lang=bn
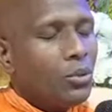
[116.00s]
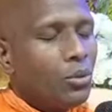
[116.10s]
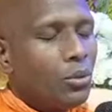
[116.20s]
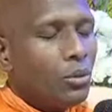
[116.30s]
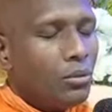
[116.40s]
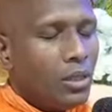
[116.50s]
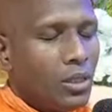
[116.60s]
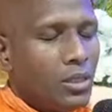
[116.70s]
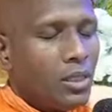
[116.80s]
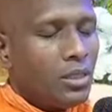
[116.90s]
তো
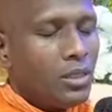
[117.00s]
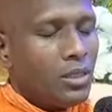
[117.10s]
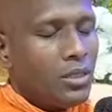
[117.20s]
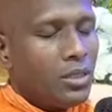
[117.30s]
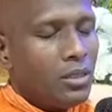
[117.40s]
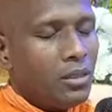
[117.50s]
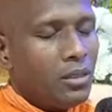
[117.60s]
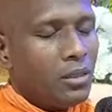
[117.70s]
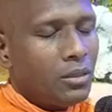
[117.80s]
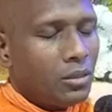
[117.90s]
এটা জানতে চেয়েছেন
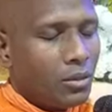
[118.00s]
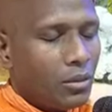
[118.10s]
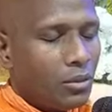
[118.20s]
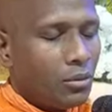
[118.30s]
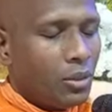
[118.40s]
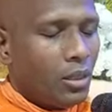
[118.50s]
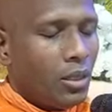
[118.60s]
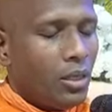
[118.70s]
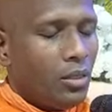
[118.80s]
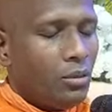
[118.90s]

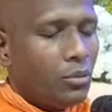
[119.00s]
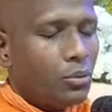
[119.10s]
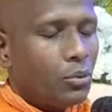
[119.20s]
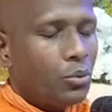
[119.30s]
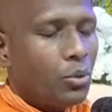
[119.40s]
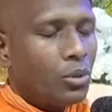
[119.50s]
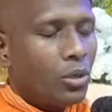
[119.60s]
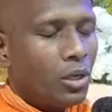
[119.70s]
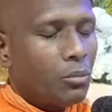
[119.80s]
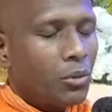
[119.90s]
এই দুই
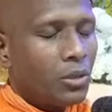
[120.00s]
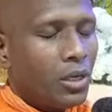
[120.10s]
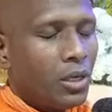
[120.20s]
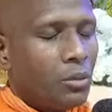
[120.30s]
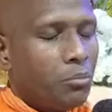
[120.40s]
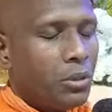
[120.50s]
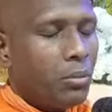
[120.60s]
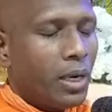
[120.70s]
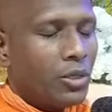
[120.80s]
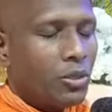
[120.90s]
দলের মধ্যে এই
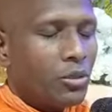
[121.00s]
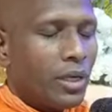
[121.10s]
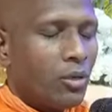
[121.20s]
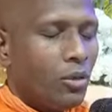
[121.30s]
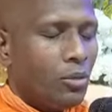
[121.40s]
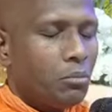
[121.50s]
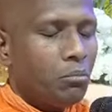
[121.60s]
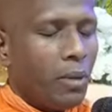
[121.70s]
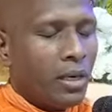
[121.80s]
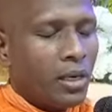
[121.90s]
বিভাজন কেন
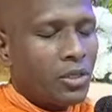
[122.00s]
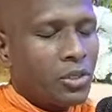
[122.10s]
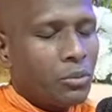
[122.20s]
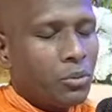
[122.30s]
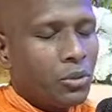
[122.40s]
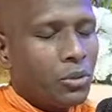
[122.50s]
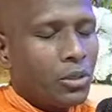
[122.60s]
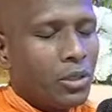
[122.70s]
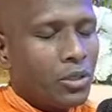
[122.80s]
বাংলাদেশি বৌদ্ধদের